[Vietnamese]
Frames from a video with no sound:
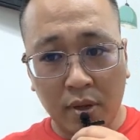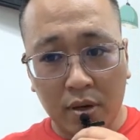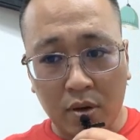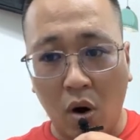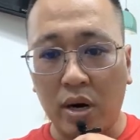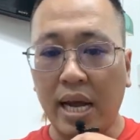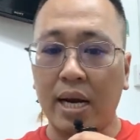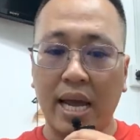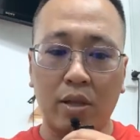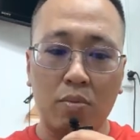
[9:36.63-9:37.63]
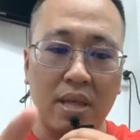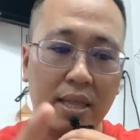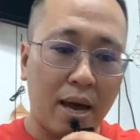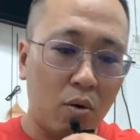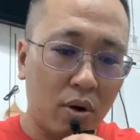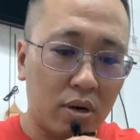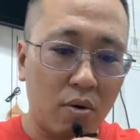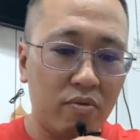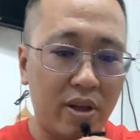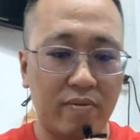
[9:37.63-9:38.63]
còn đằng này chúng ta thảo luận
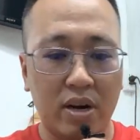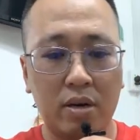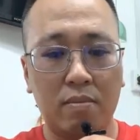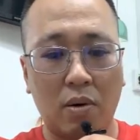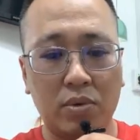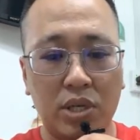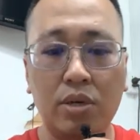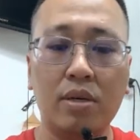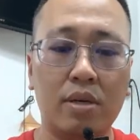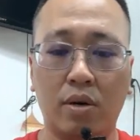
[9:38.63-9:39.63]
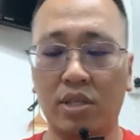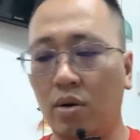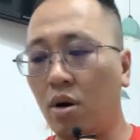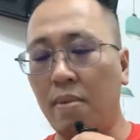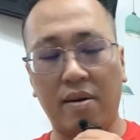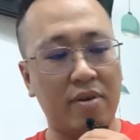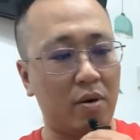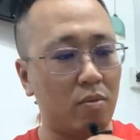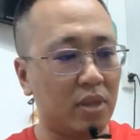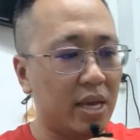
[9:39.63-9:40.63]
công việc và lương bổng trước rồi sau đó bạn vào
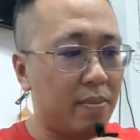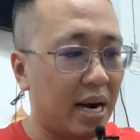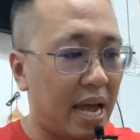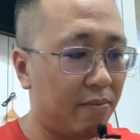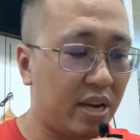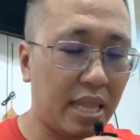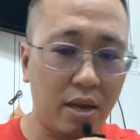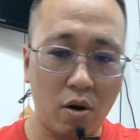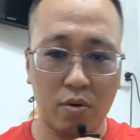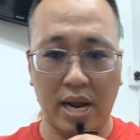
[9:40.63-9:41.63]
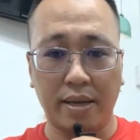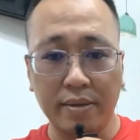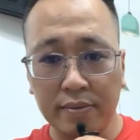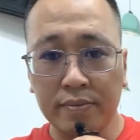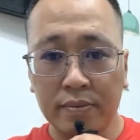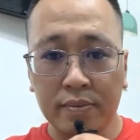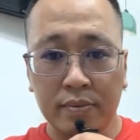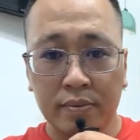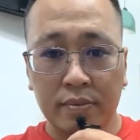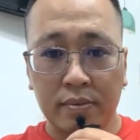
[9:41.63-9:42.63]
công ty bạn làm với cái thái độ này
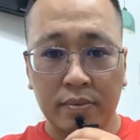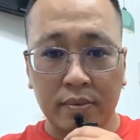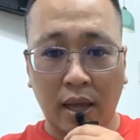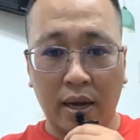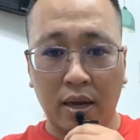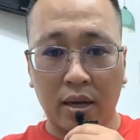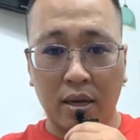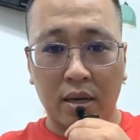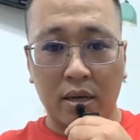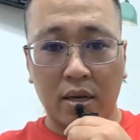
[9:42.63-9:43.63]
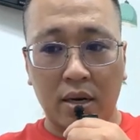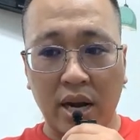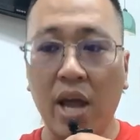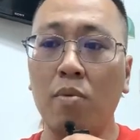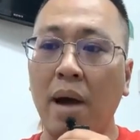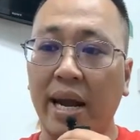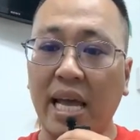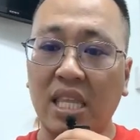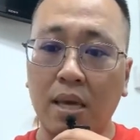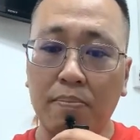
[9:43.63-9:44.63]
à, nếu bạn đã
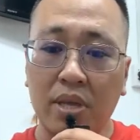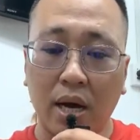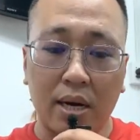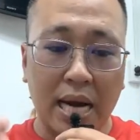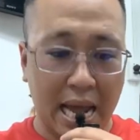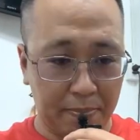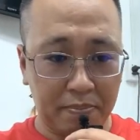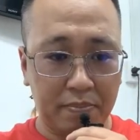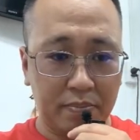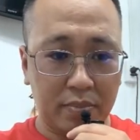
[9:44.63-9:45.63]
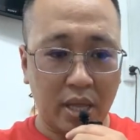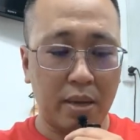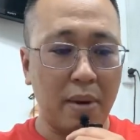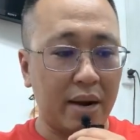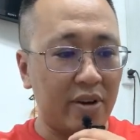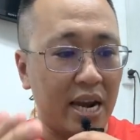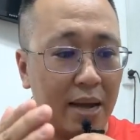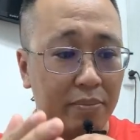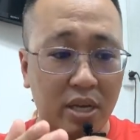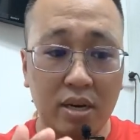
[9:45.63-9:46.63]
chấp nhận làm thì bạn phải
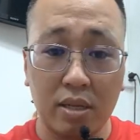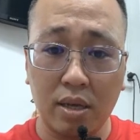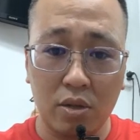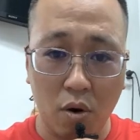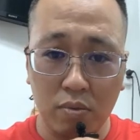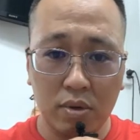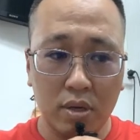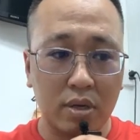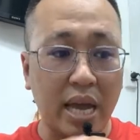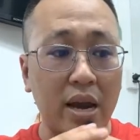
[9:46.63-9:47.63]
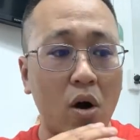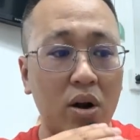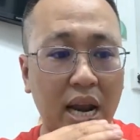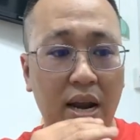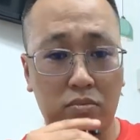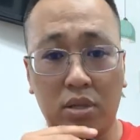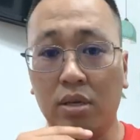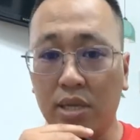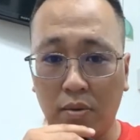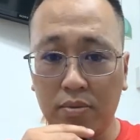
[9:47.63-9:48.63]
làm tới nơi tới chốn cái đó là lòng tự
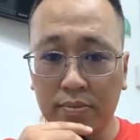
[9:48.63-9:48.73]
trọng